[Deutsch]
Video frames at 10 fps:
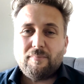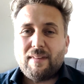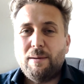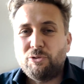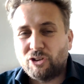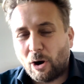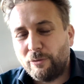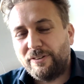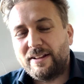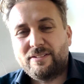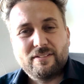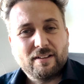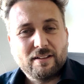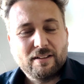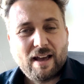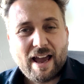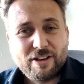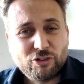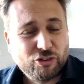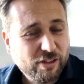im Schaufenster
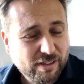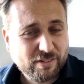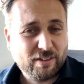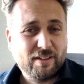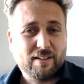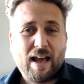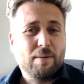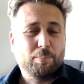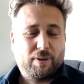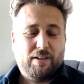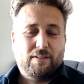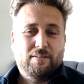ein Schild äh, anbringen.